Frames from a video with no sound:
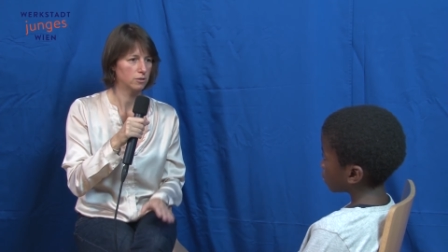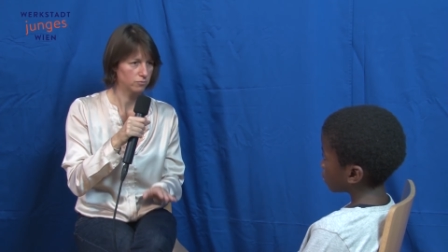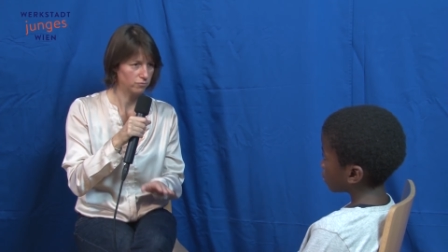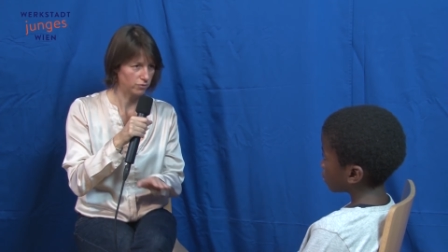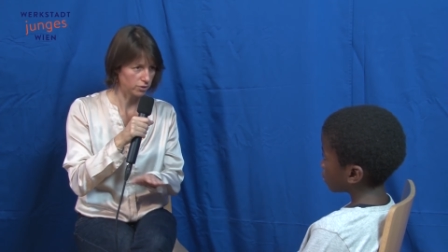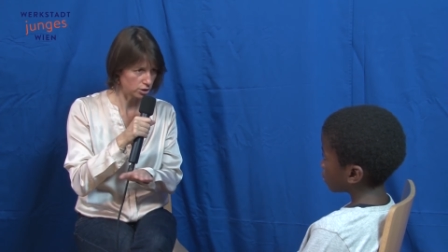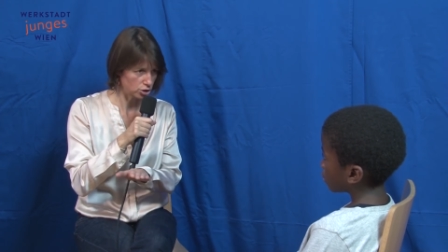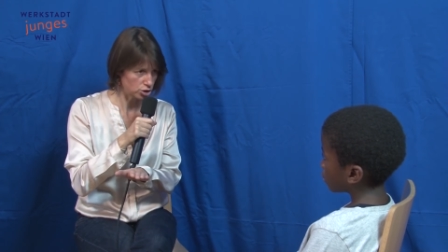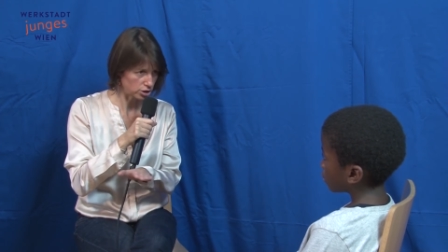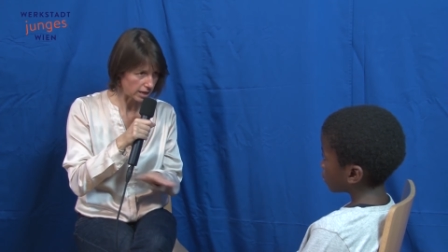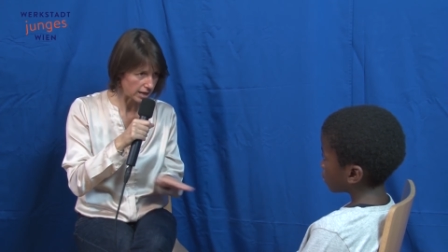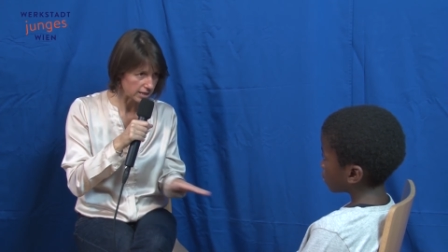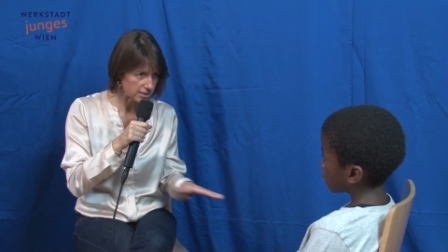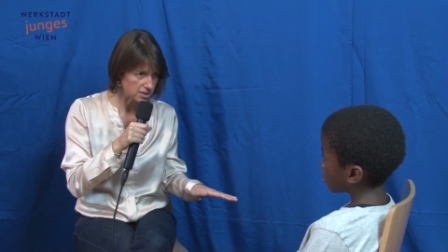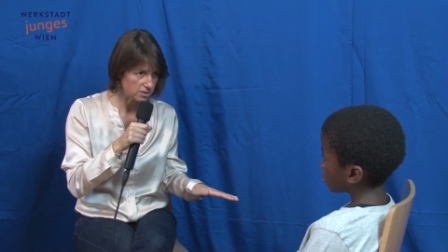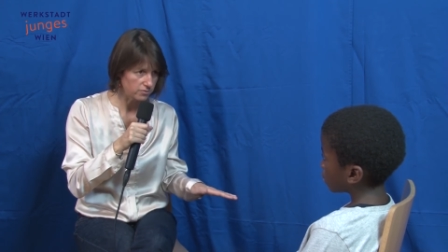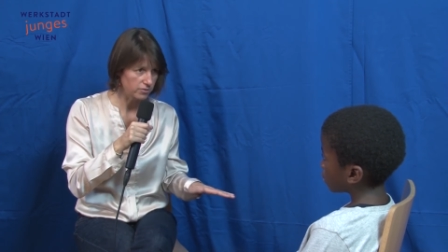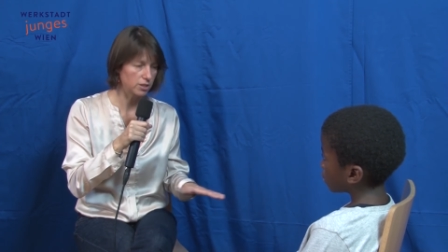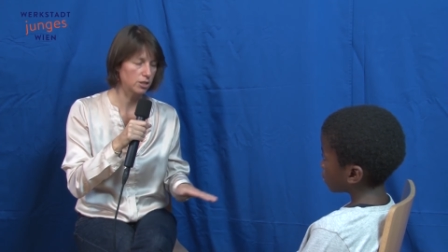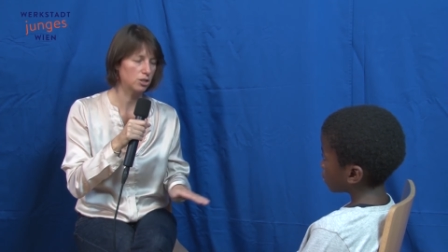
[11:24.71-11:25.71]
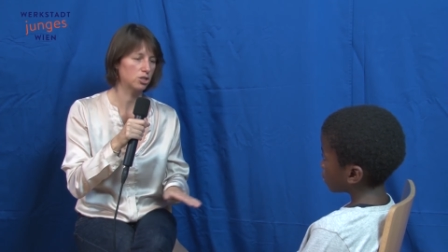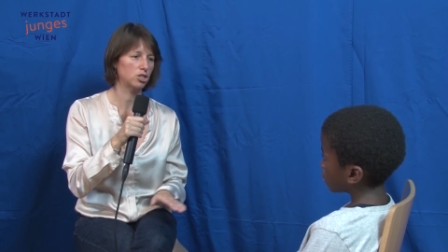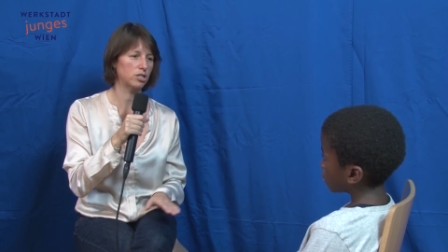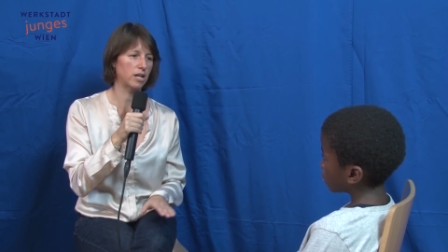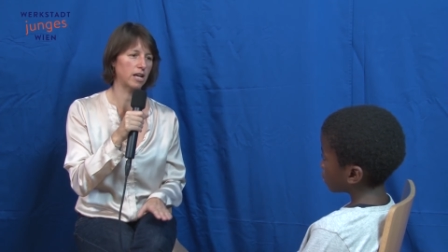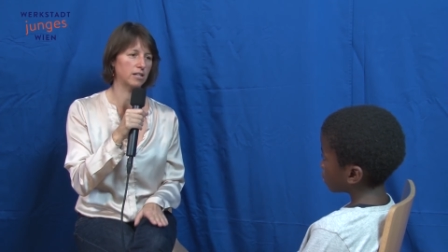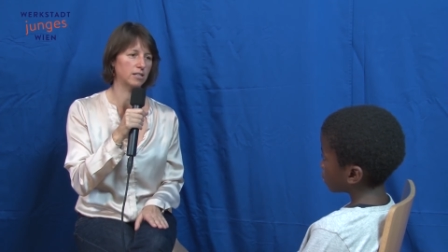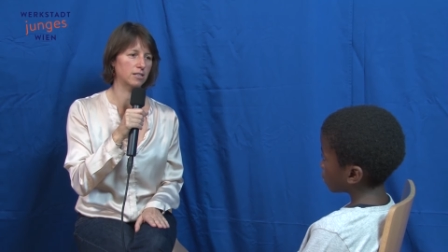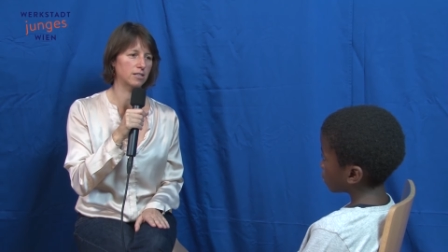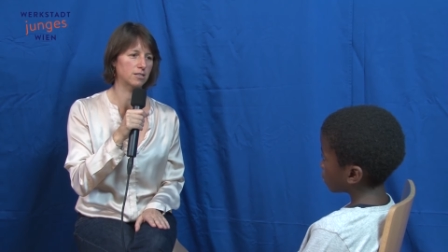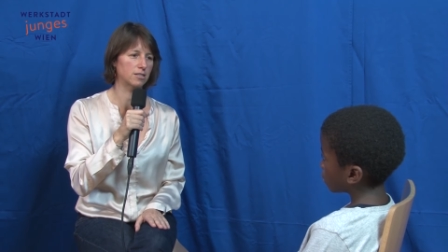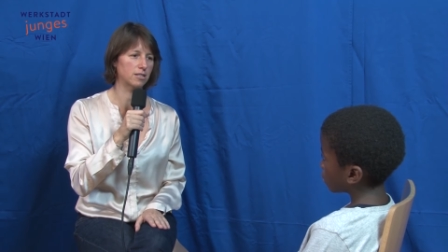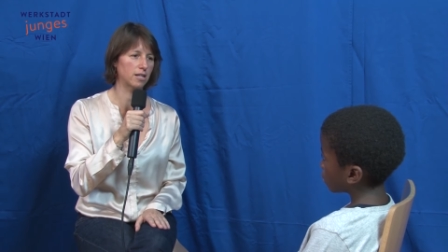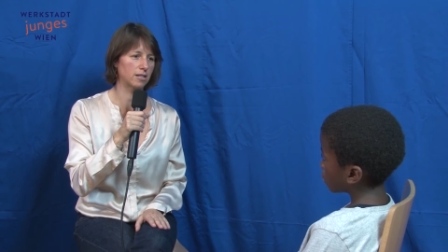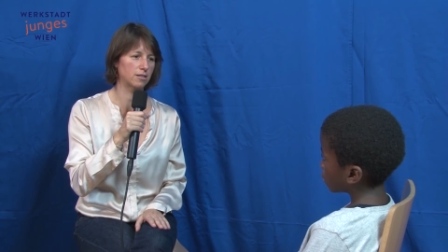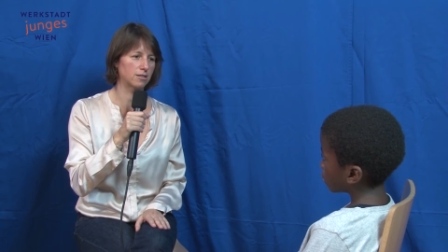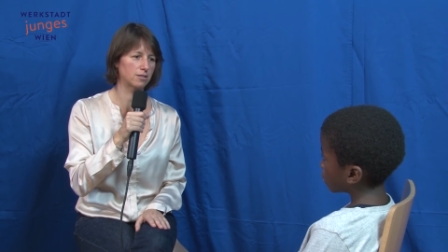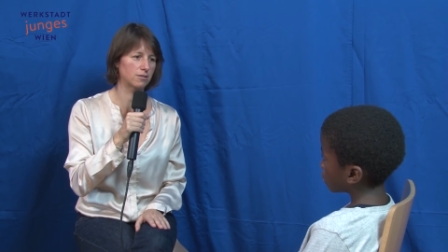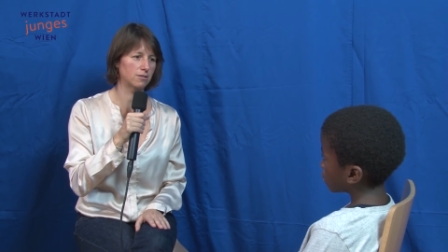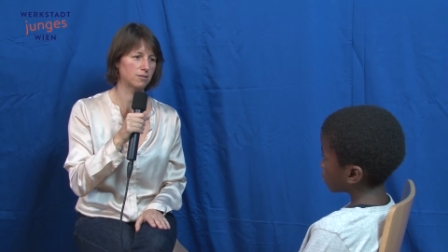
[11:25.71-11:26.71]
wird die Straße wieder instand
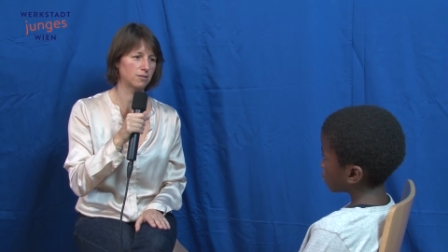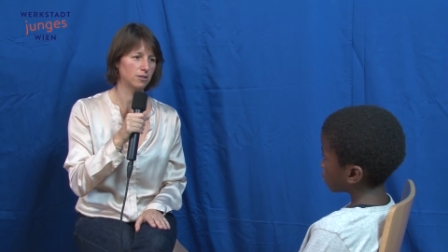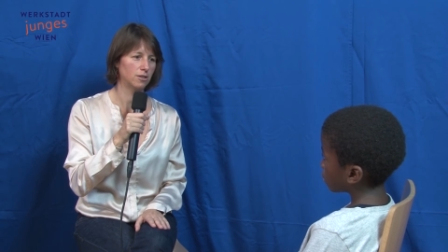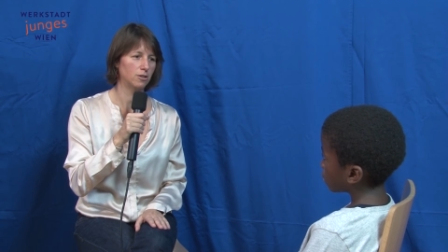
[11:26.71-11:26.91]
gesetzt